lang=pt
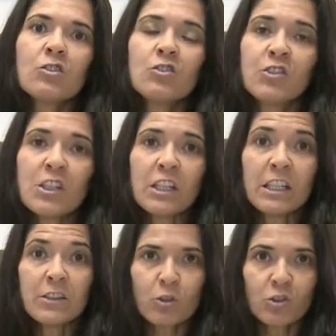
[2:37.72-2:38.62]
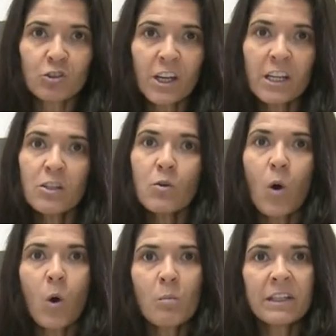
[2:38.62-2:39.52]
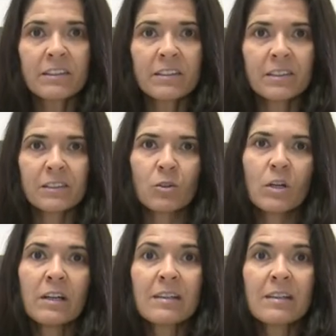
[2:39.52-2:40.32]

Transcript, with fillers: de hidrogênio ou metano.